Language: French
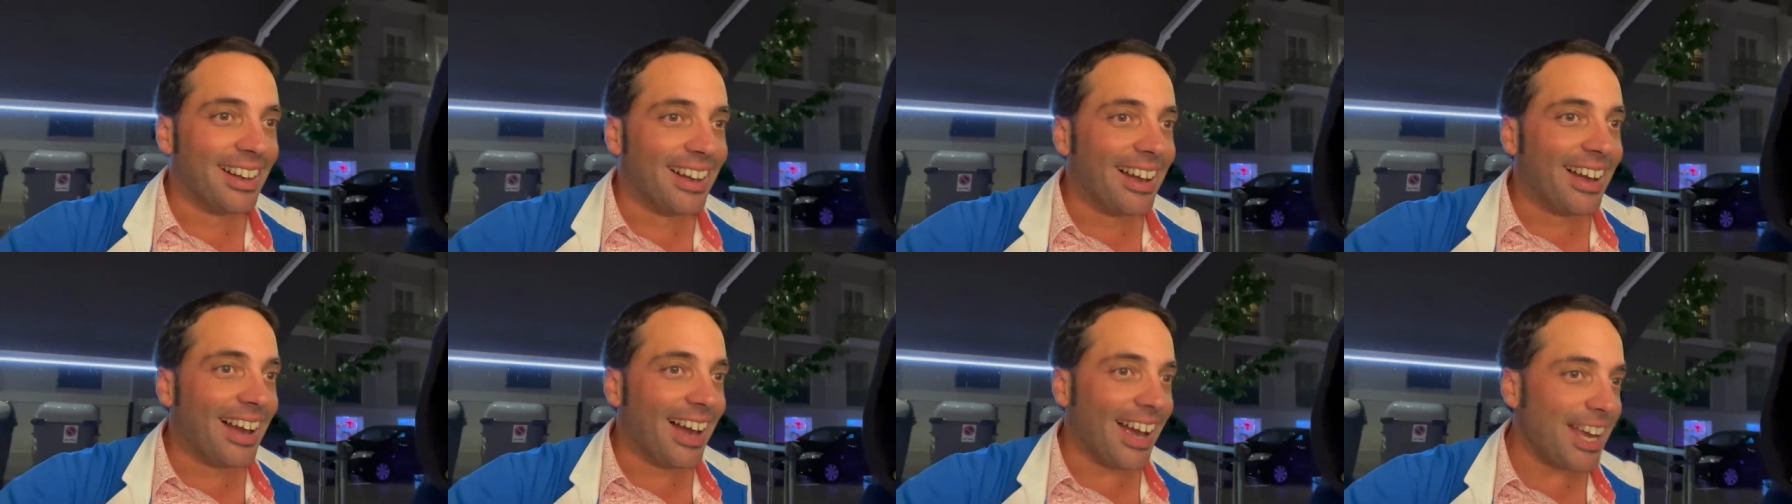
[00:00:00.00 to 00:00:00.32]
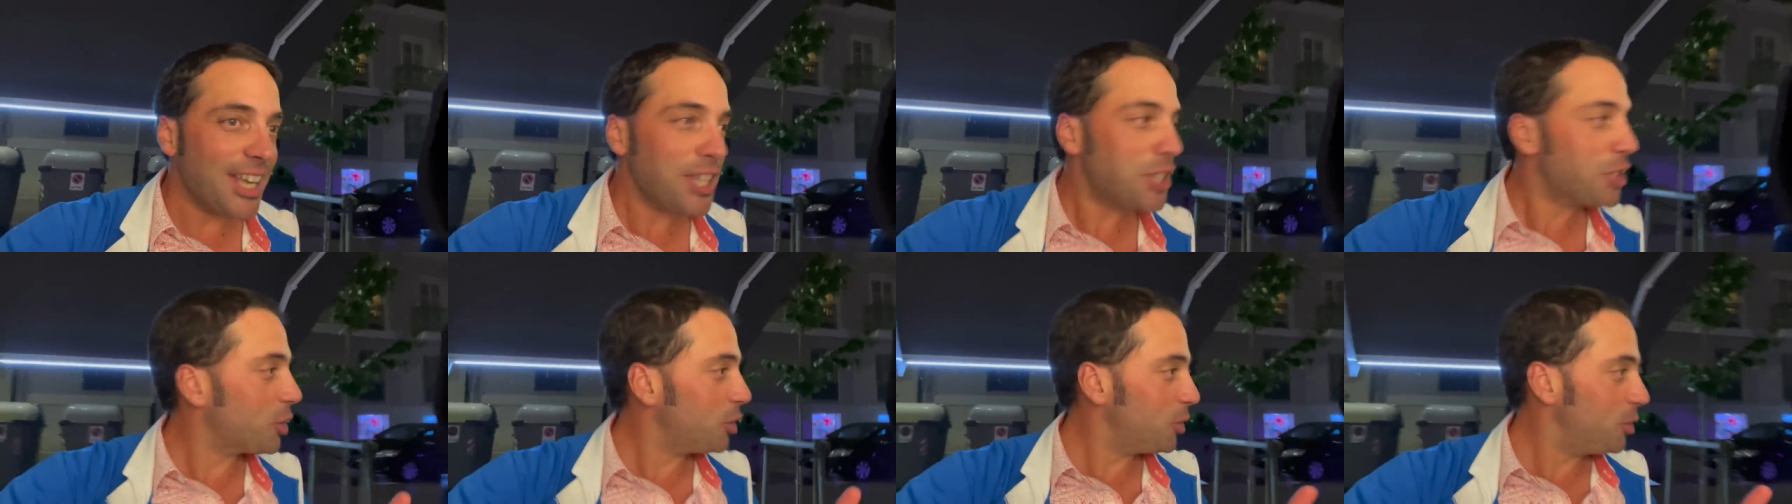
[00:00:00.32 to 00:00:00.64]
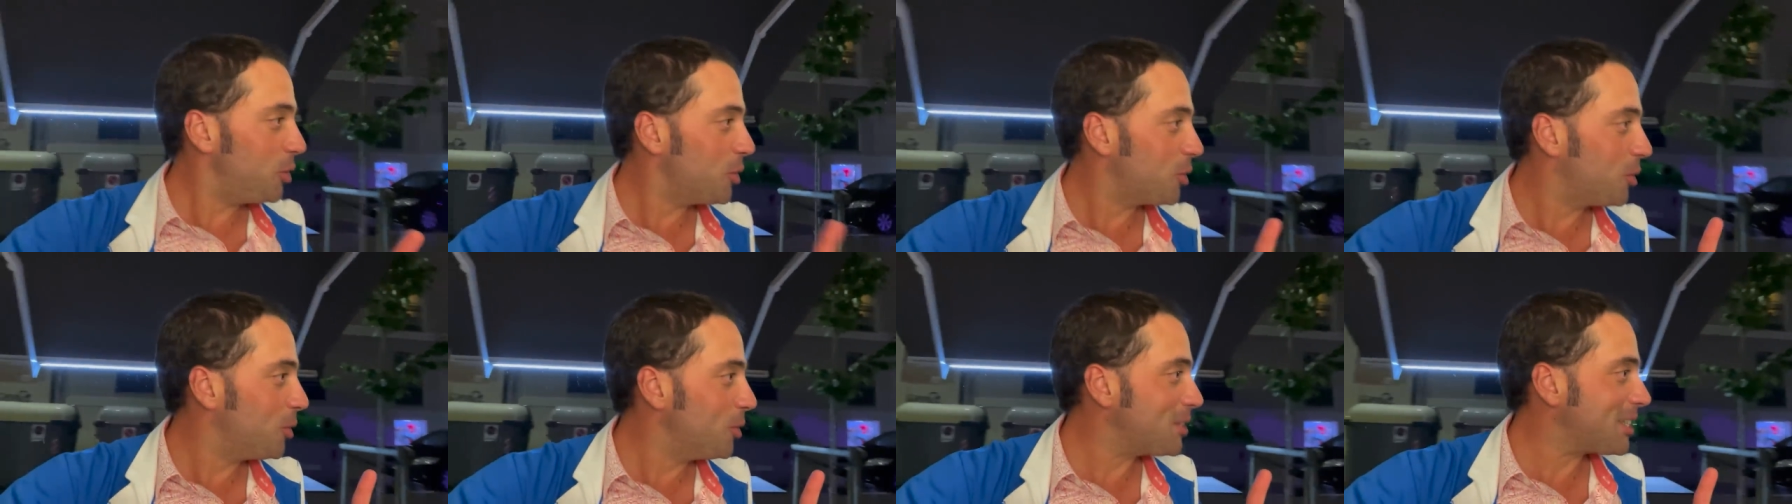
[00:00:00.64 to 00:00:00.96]
Est-ce que du
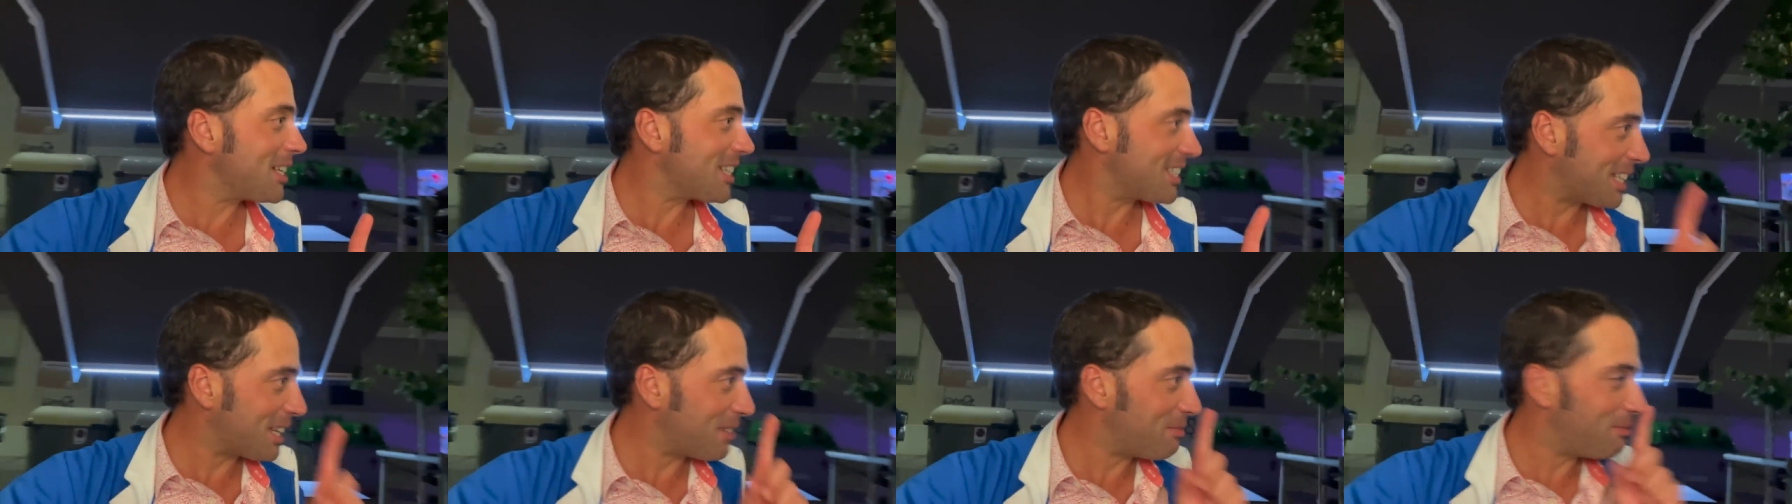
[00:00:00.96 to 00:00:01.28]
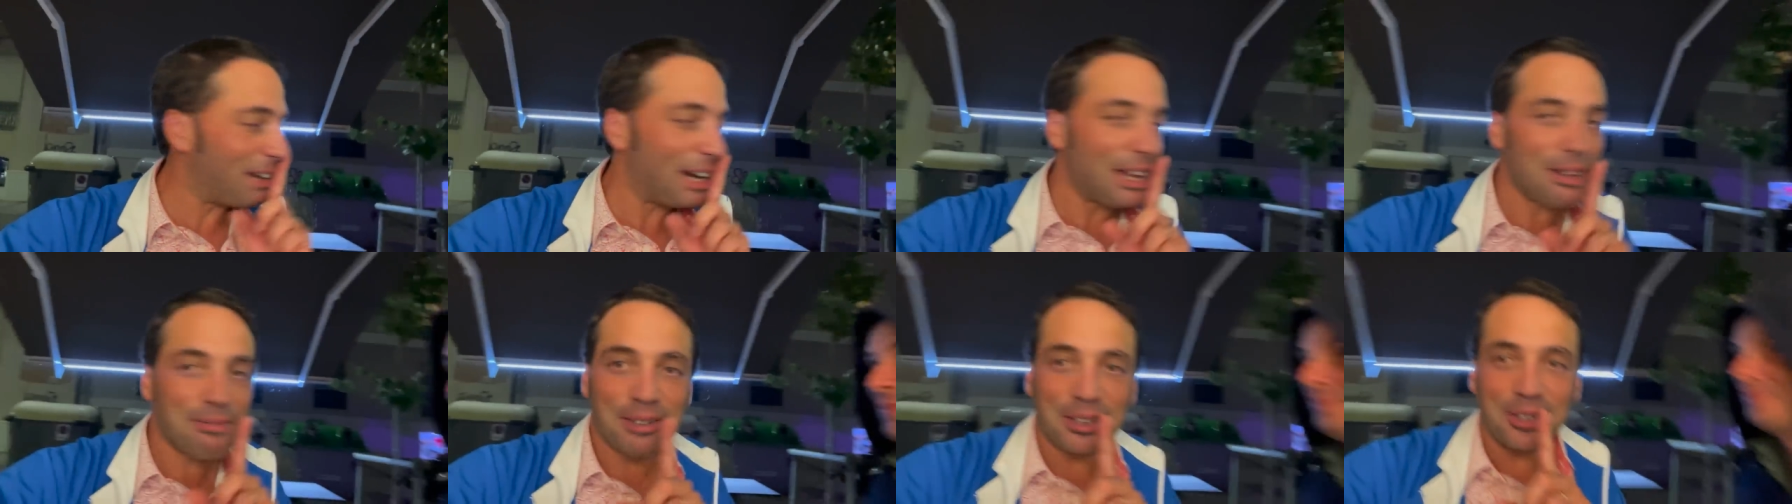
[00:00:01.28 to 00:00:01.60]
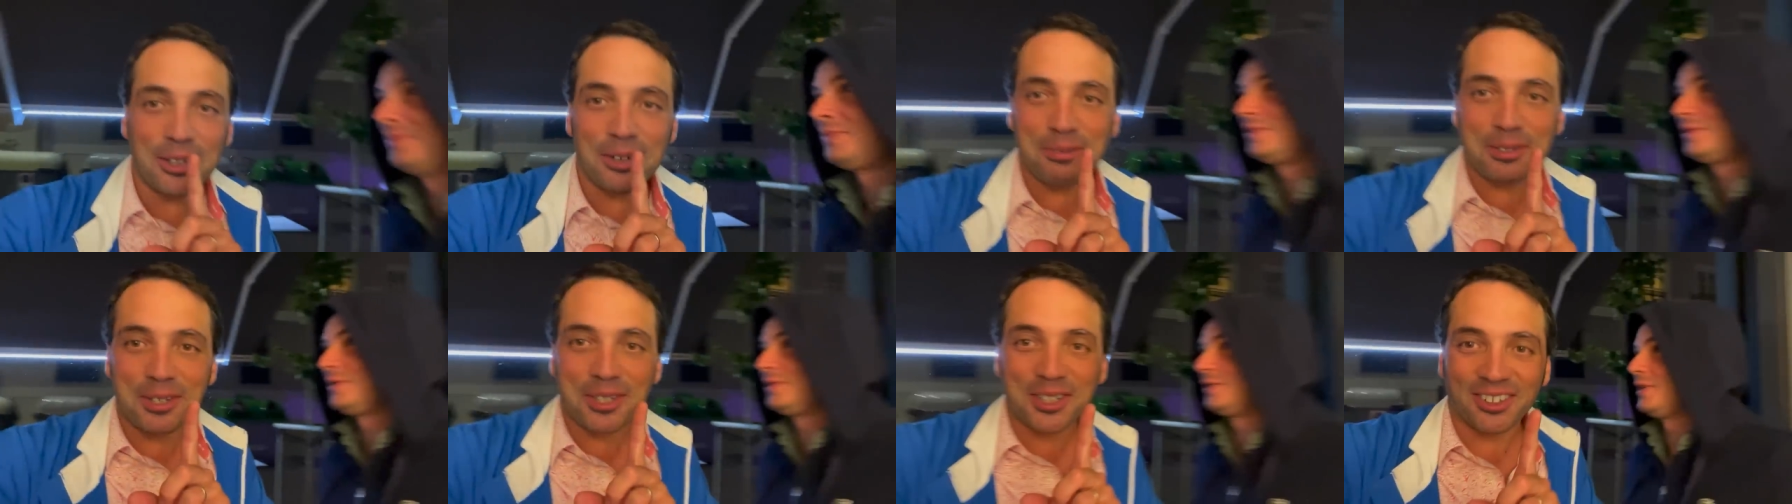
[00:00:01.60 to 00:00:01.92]
coup, ça serait pas la bonne
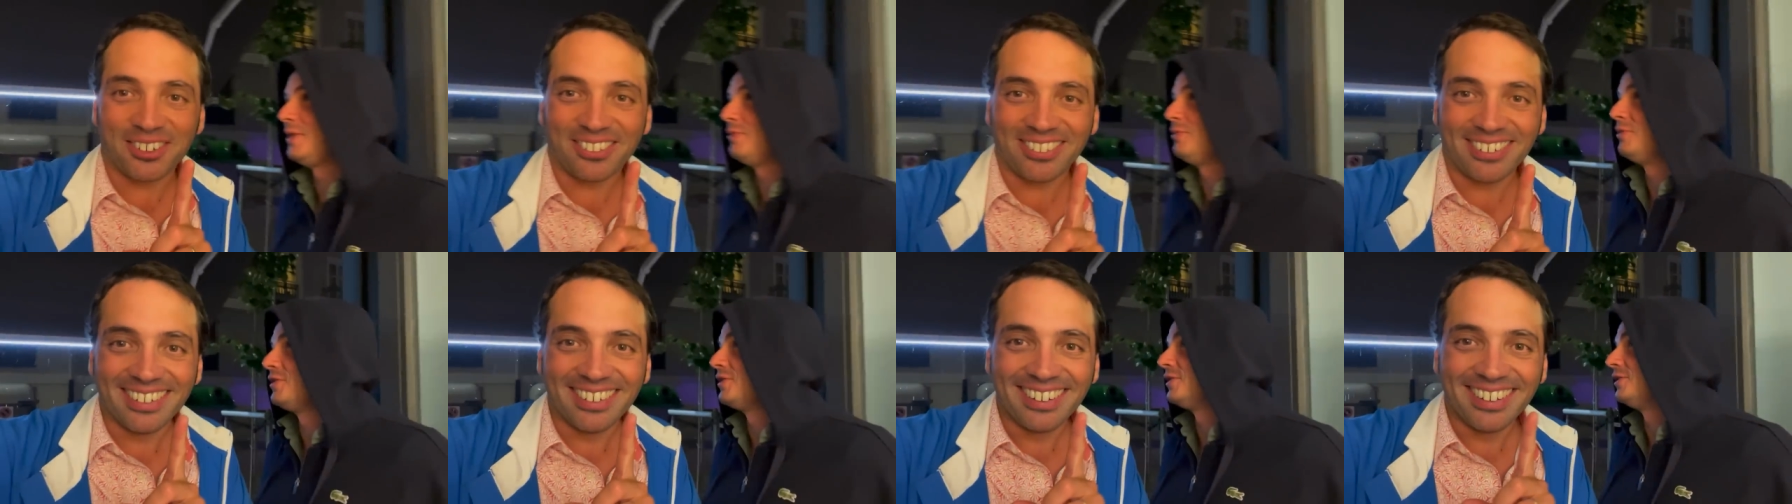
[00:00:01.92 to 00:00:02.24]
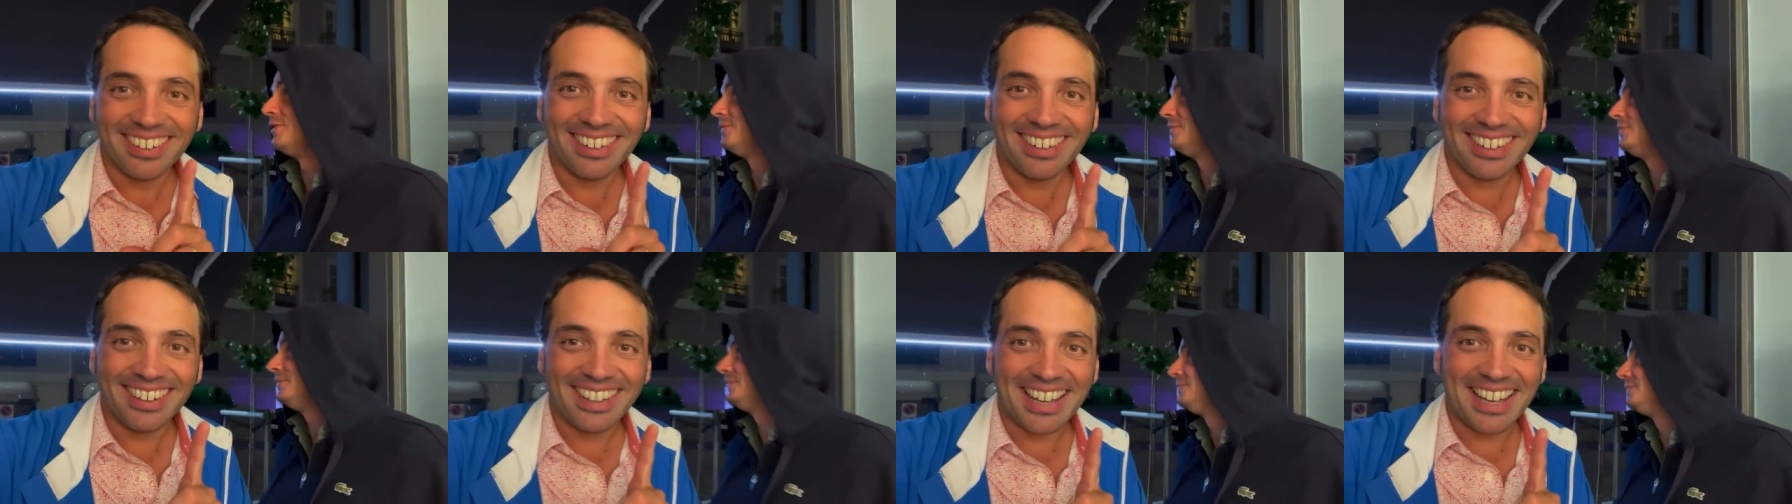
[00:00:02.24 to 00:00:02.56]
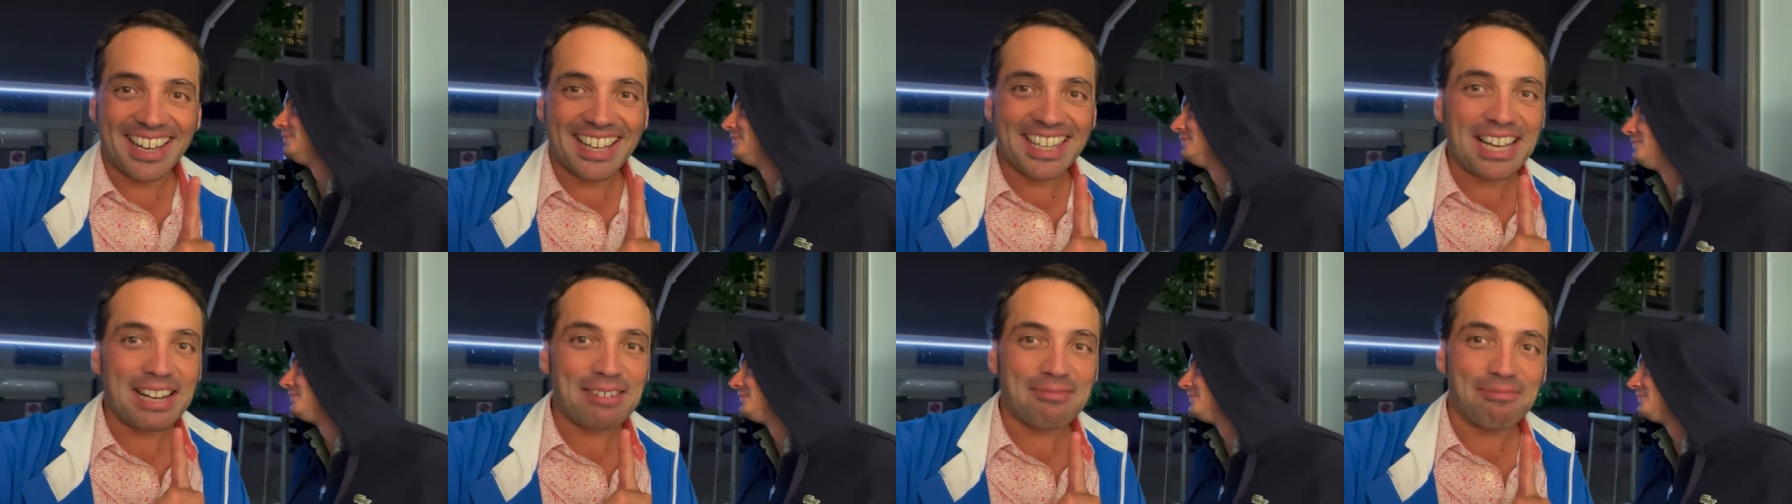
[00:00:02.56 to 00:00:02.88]
option Il y
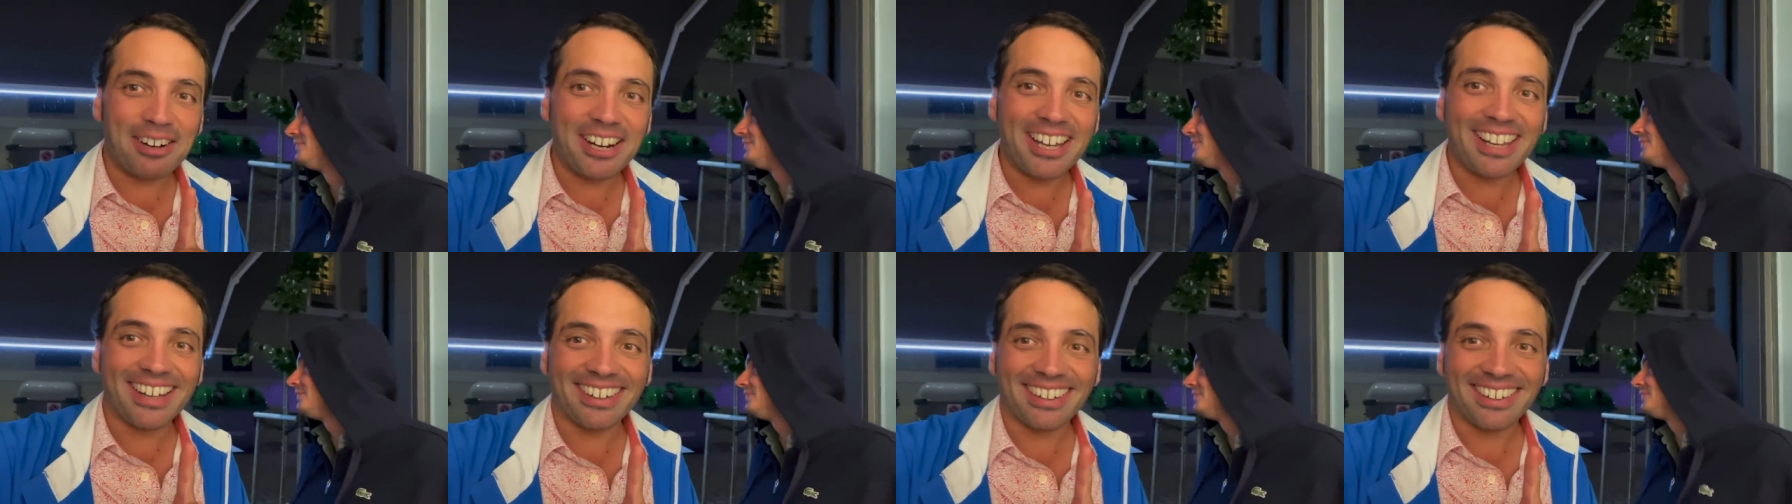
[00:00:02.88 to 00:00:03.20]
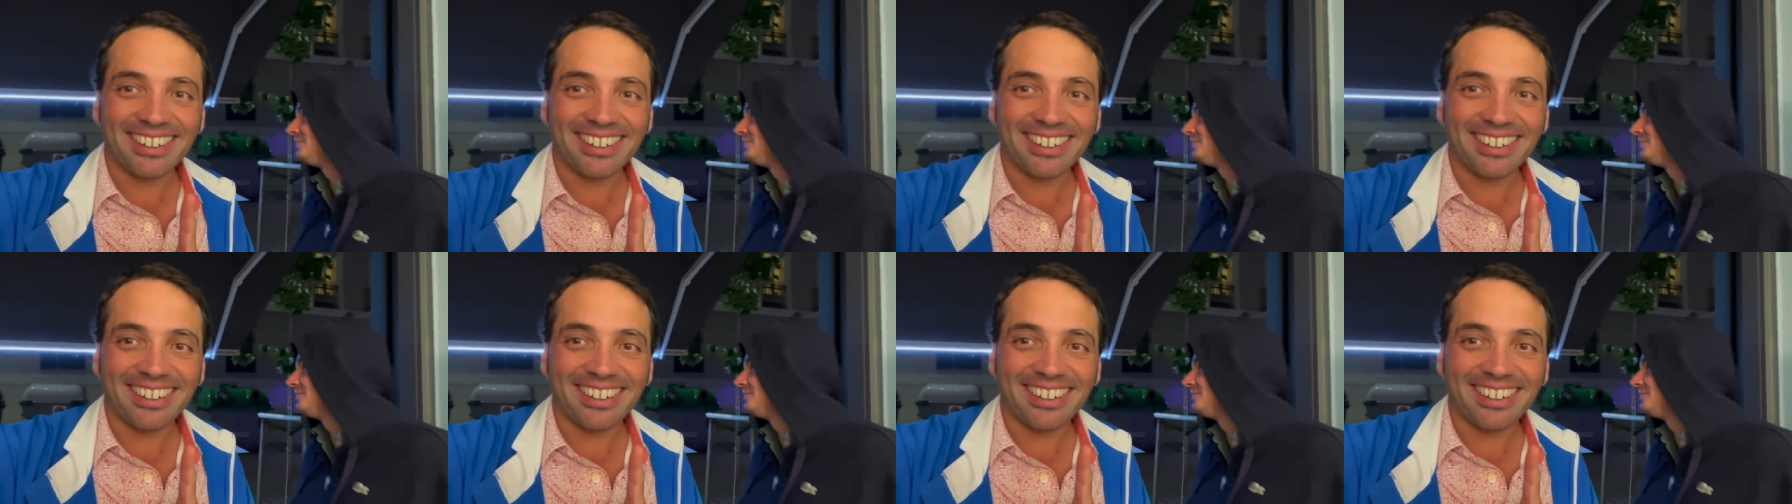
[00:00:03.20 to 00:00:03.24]
a moyen.